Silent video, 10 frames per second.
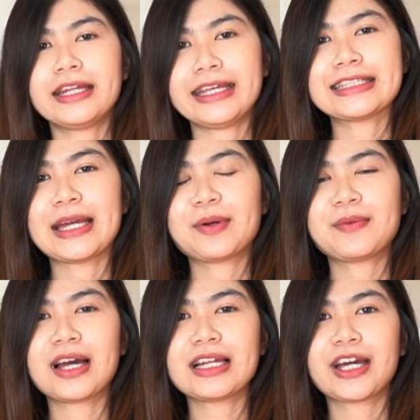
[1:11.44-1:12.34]
ดีใจ
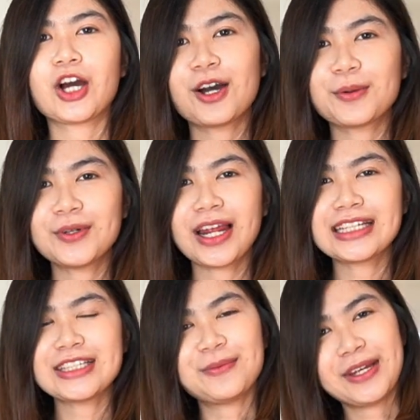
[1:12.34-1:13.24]
มากๆเลยขอบคุณทา
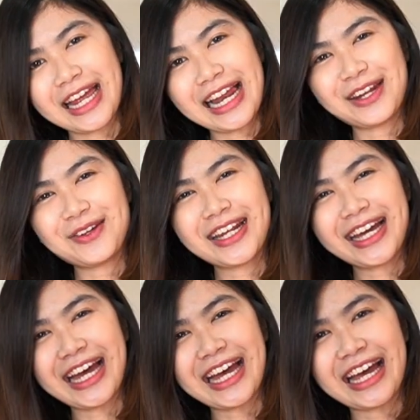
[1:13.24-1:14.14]
งเสียมีไทยแลนด์ด้วย
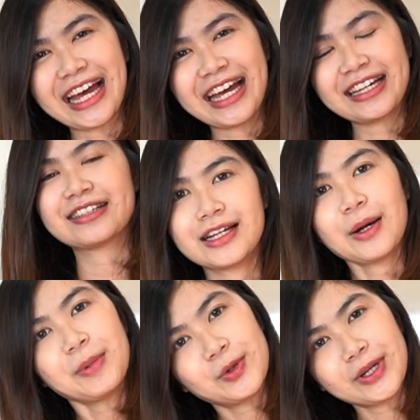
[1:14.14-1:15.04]
นะคะ เดี๋ยว
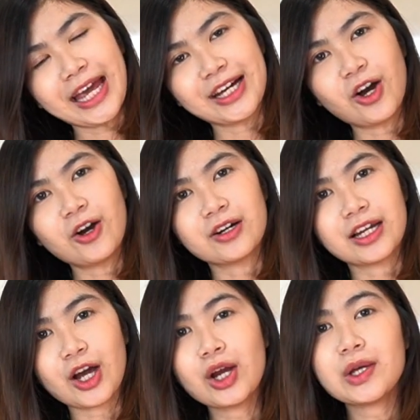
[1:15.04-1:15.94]
เราไปดูแกะกล่อง
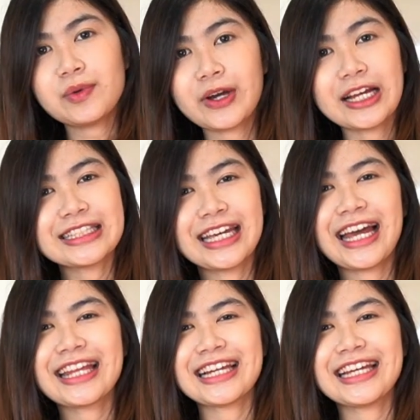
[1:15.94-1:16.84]
แล้วก็รีวิวการใช้
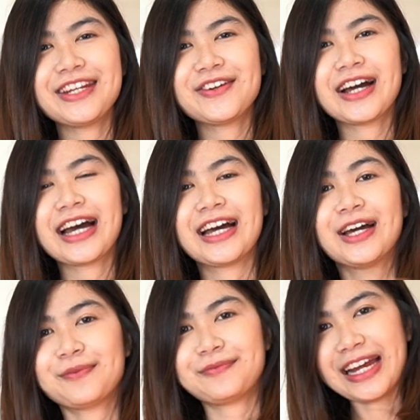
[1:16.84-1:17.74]
งานกันเลยดีกว่าค่ะ
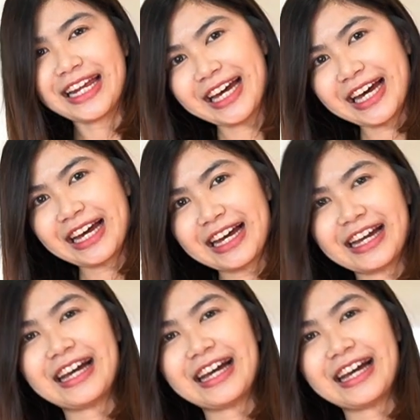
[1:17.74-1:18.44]
ไปเลยค่ะ